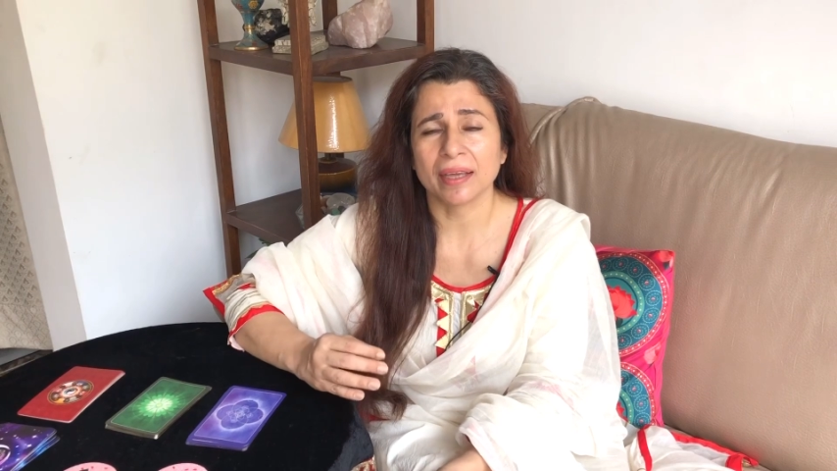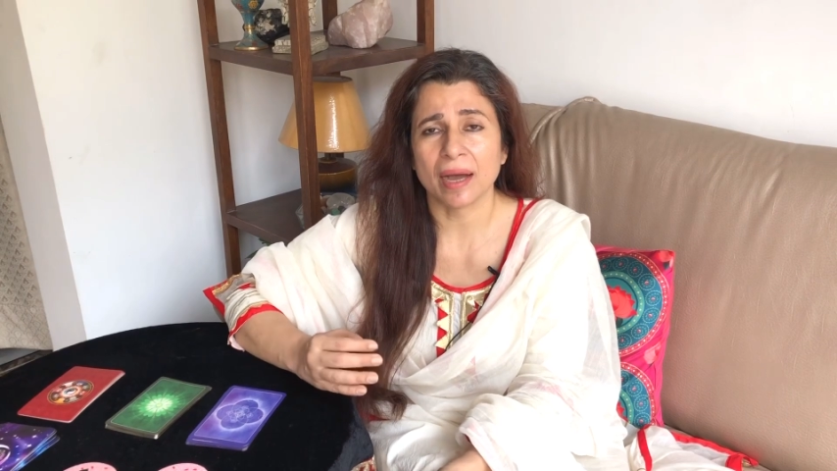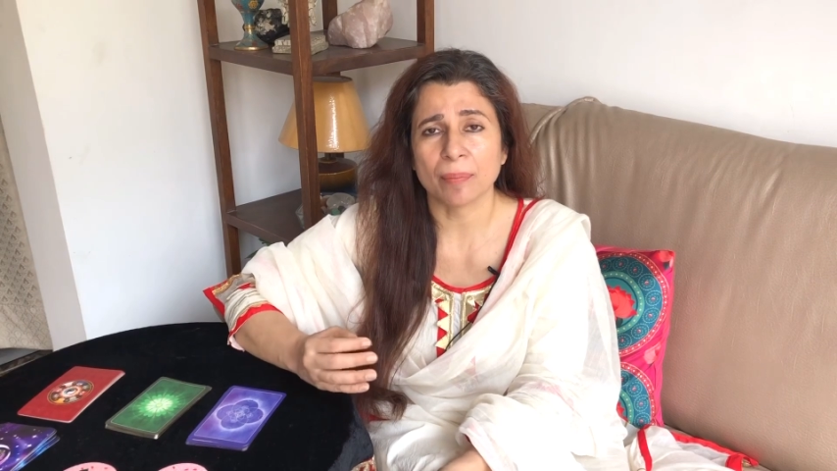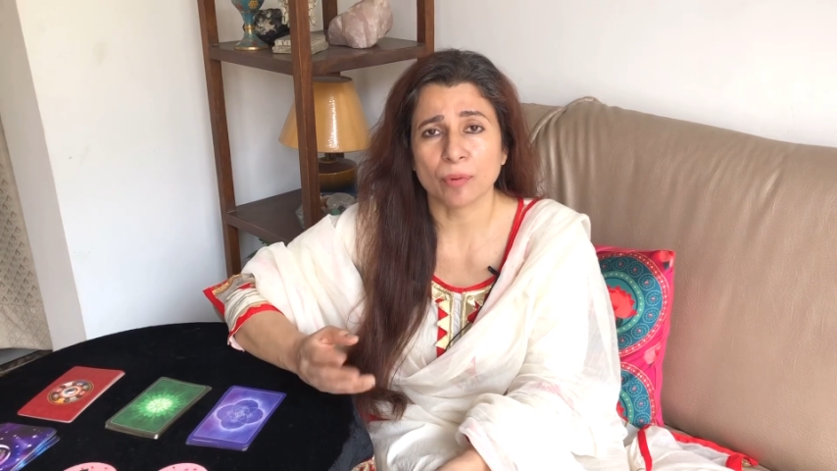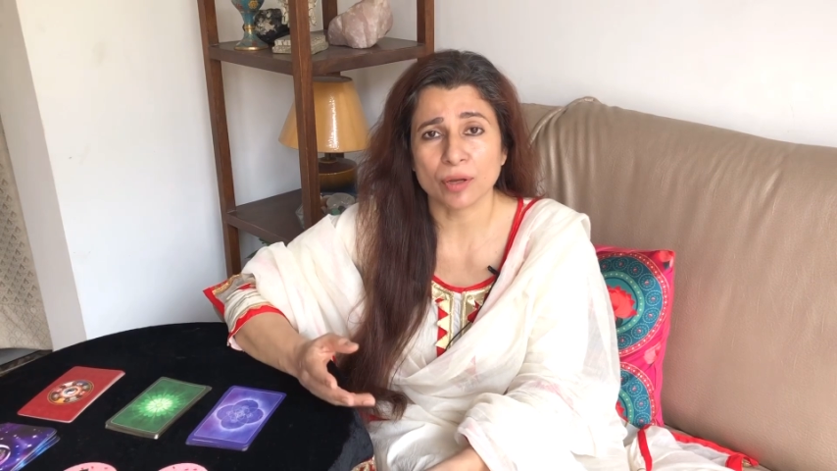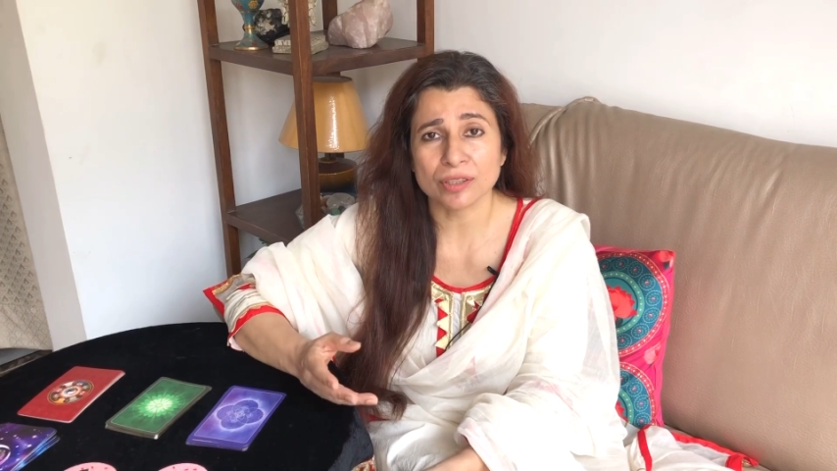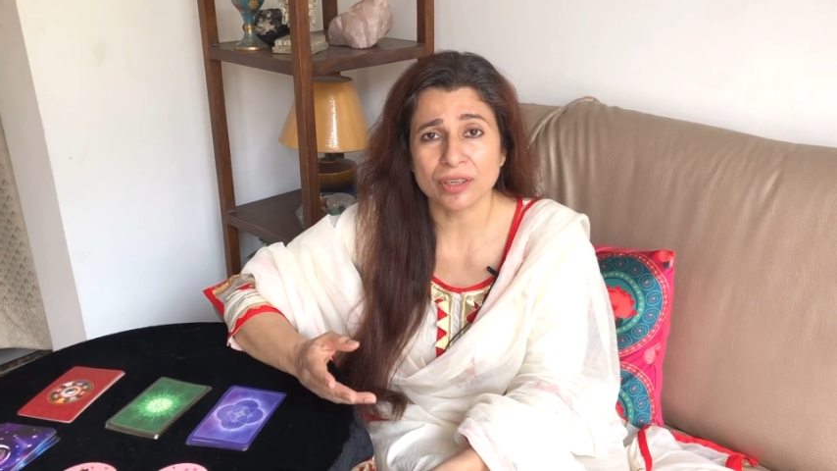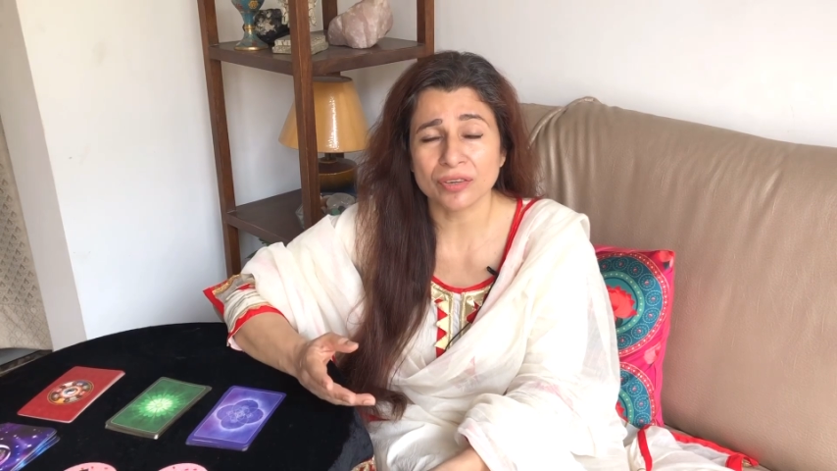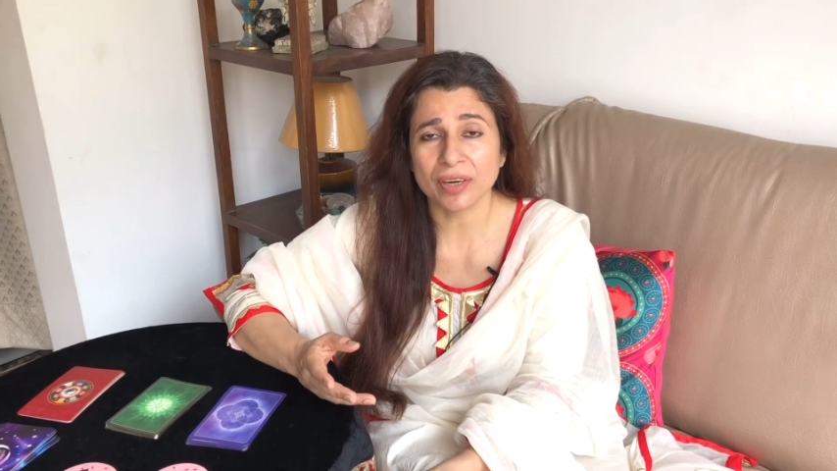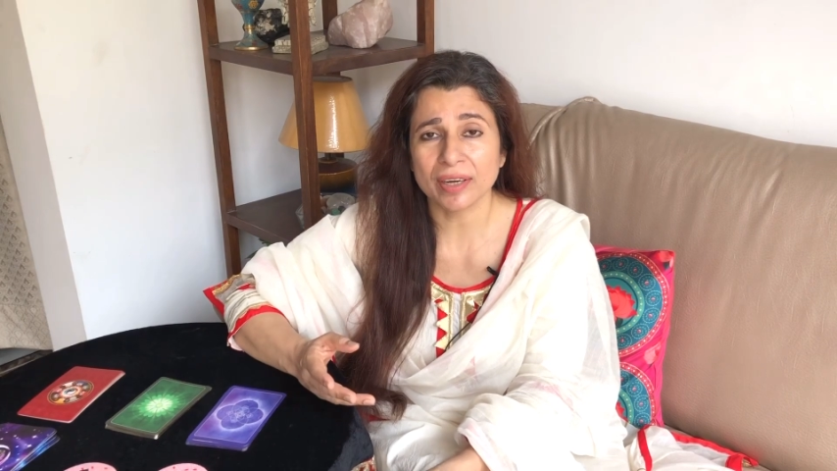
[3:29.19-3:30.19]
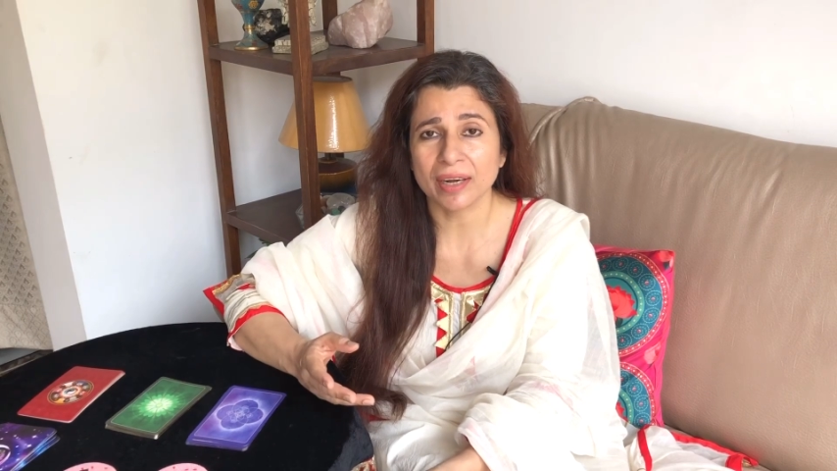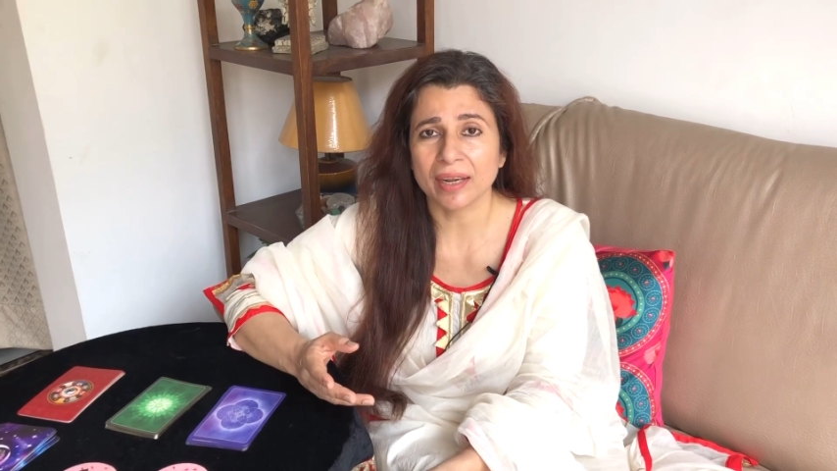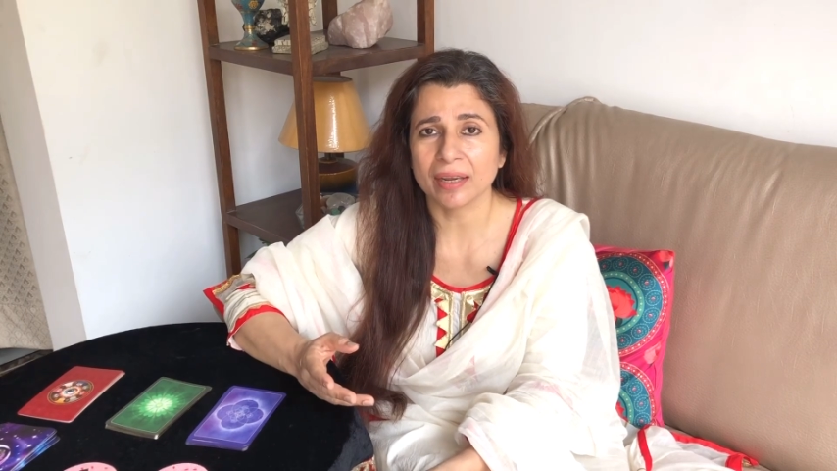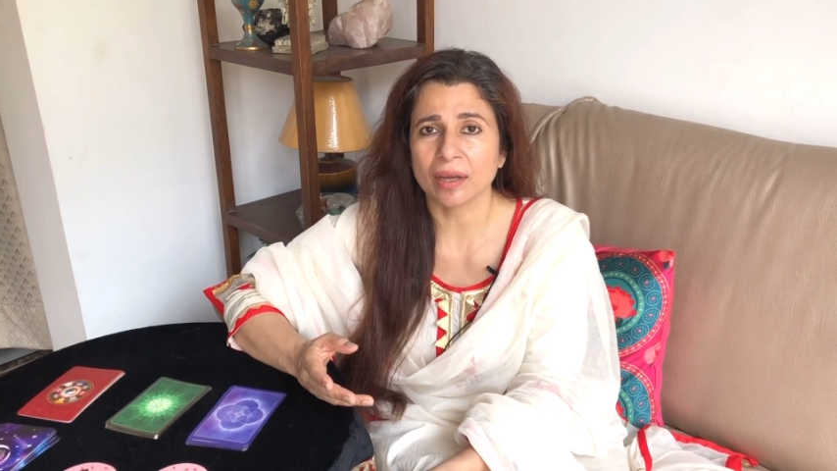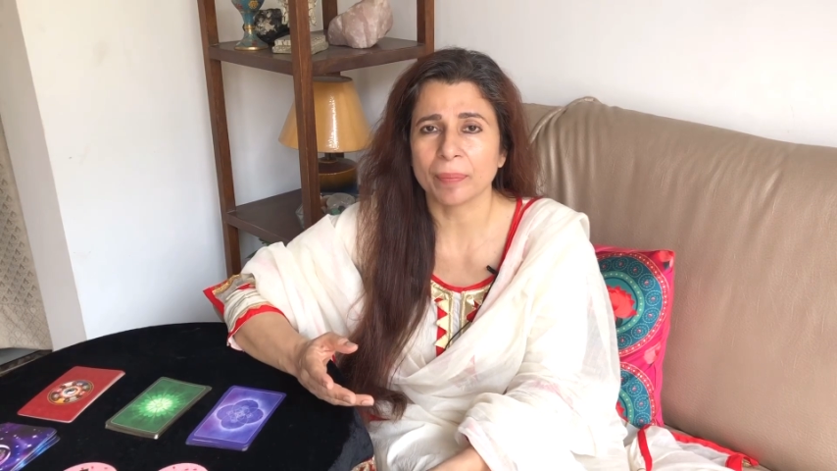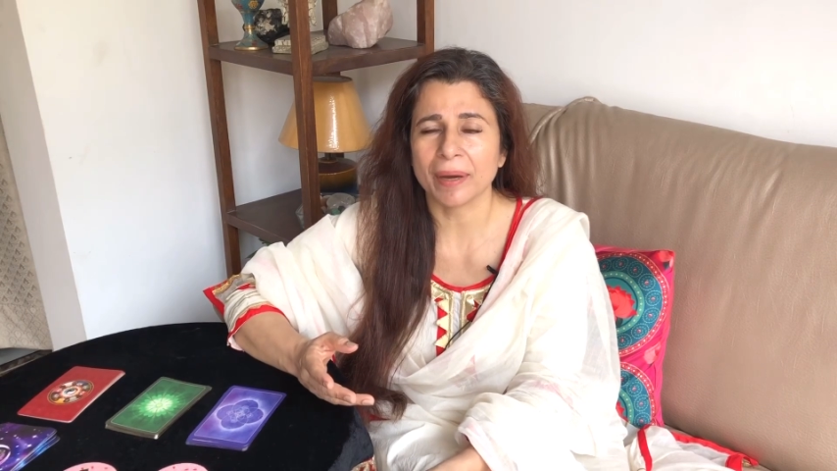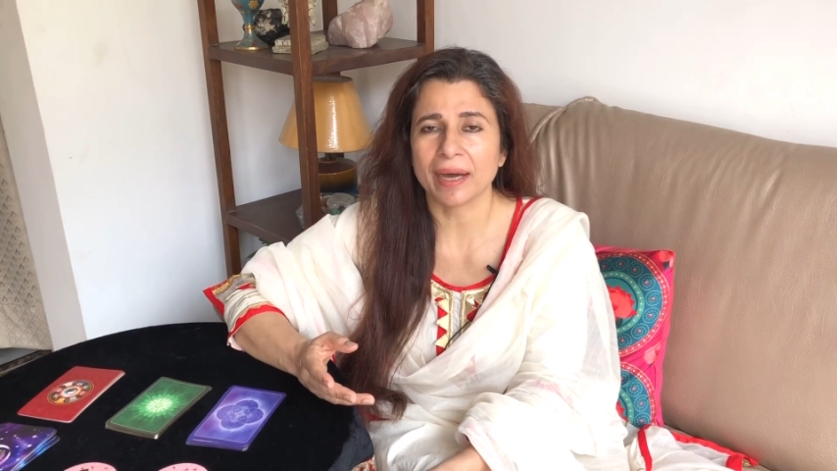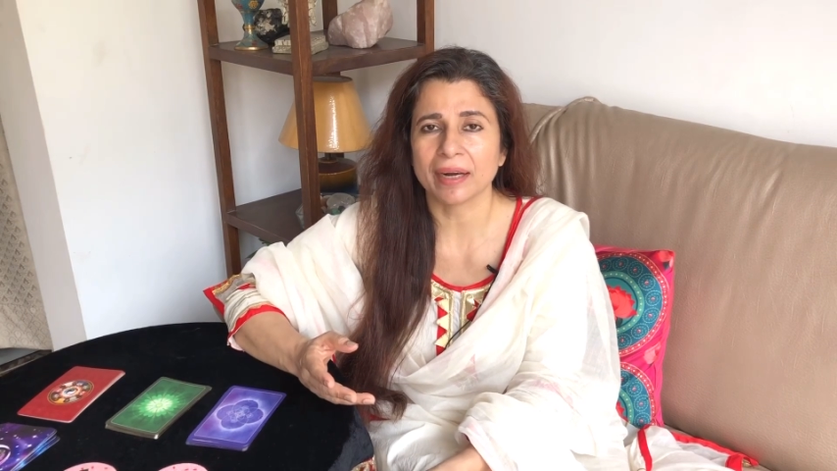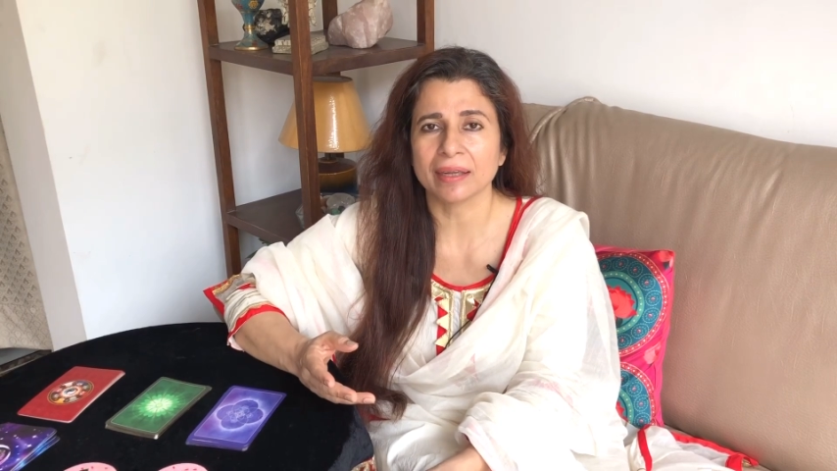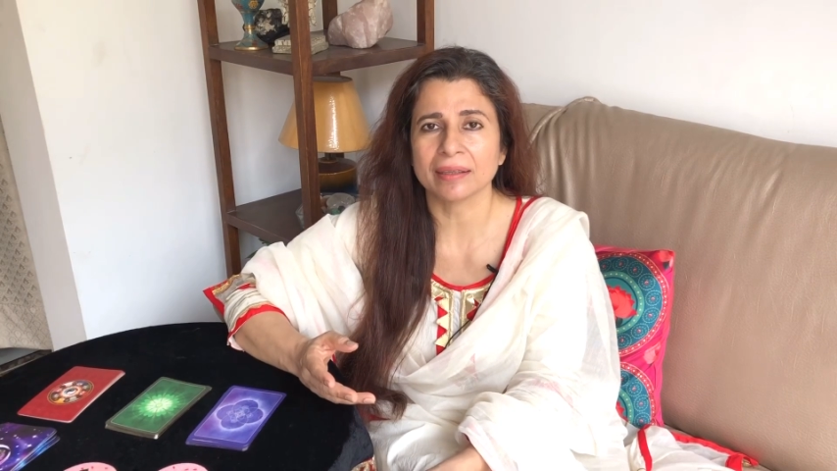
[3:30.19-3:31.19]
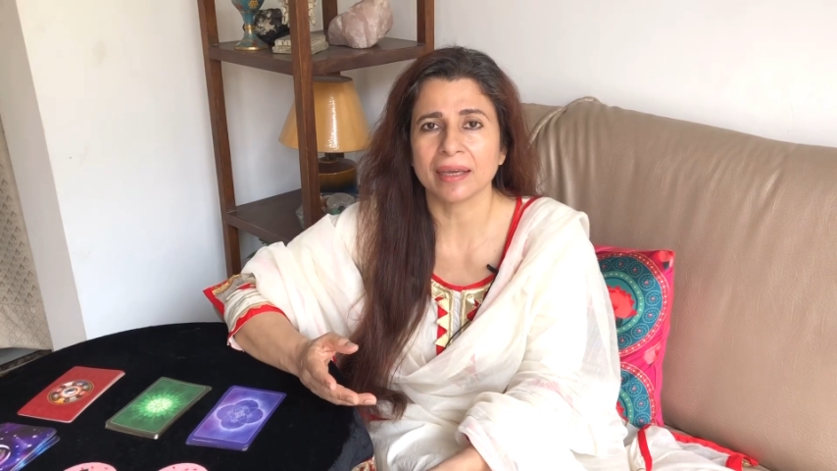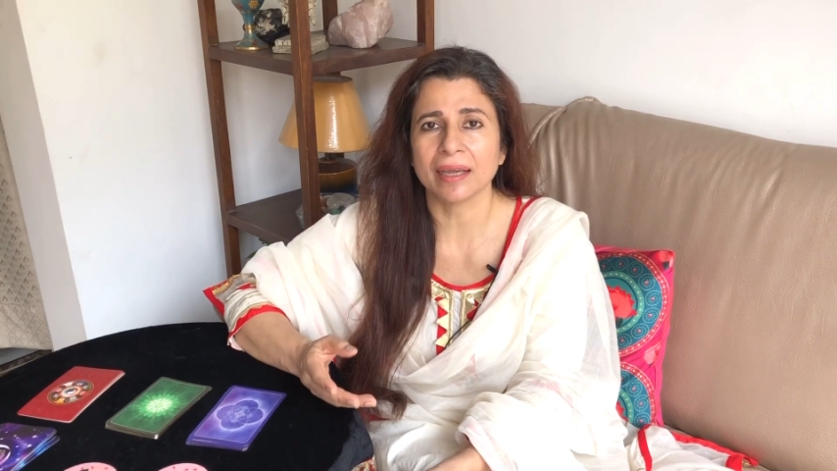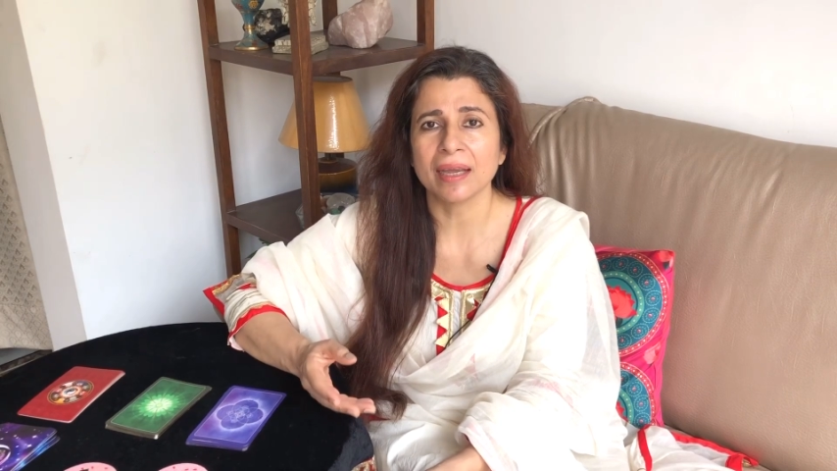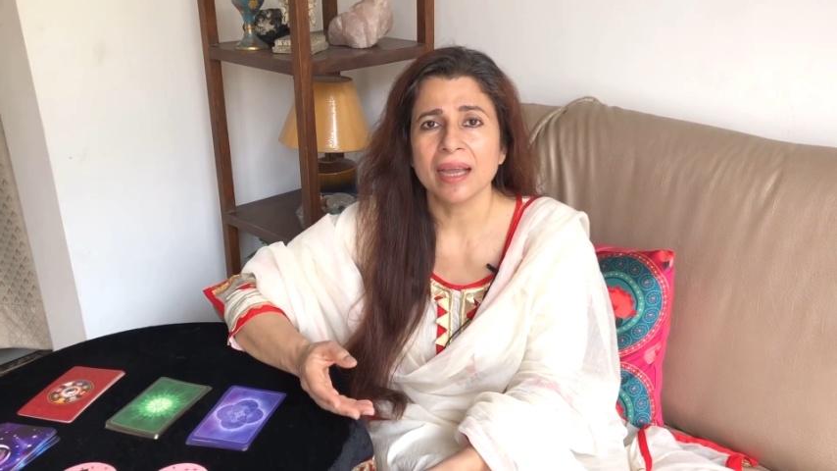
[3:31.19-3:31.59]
थे आप कंसंट्रेट नहीं कर पा रहे थे